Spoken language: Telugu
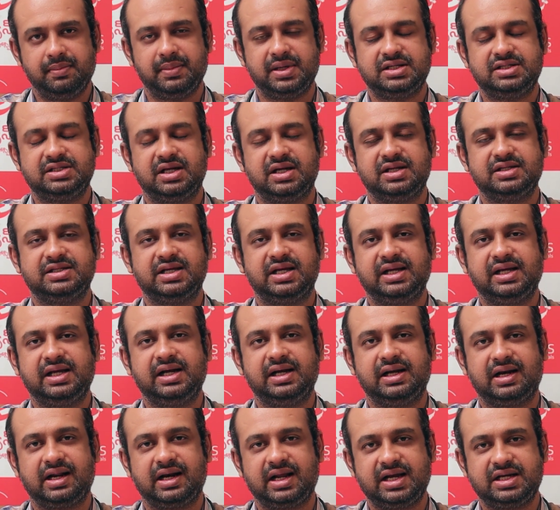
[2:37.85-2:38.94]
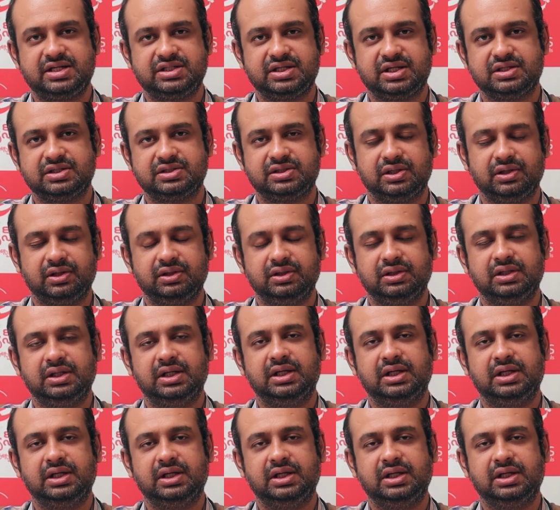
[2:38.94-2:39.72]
మధ్యన జరిగే ఇంట్రాక్షన్స్లో